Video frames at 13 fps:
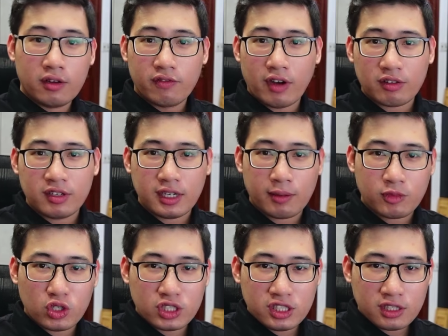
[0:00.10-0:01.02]
Vào thứ năm
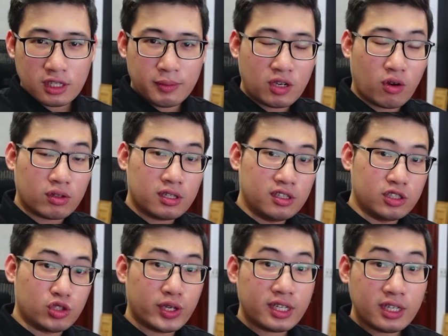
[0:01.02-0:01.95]
tuần trước thì mình có thử
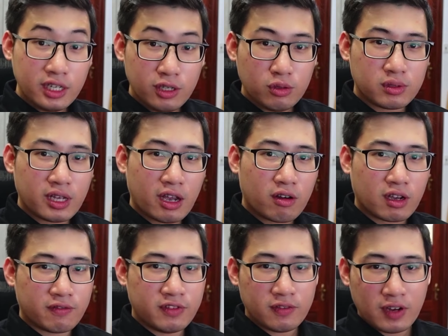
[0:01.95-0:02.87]
trade new theo
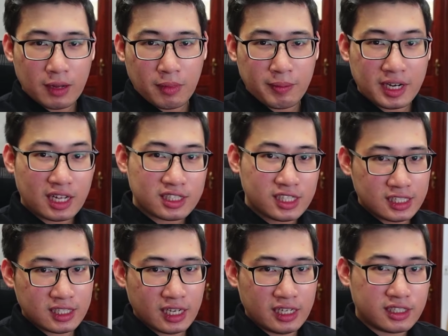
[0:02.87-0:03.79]
cái phương pháp mà mình đã chia
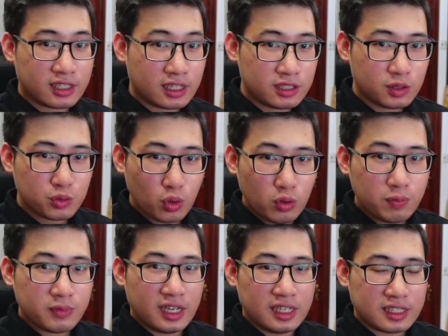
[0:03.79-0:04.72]
sẻ trên kênh YouTube
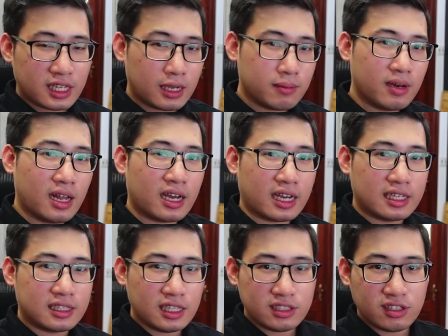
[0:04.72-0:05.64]
để xem là cái
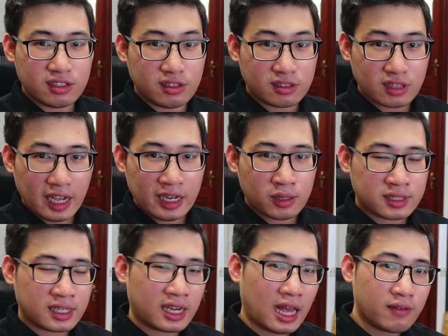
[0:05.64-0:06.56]
thị trường thực tế nó
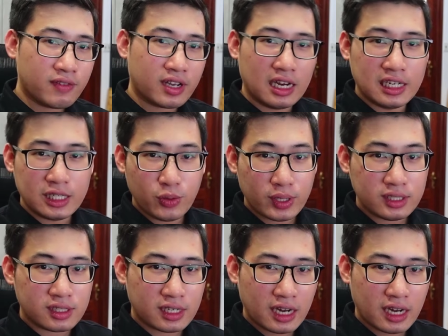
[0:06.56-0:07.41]
sẽ khác với cả lý thuyết như thế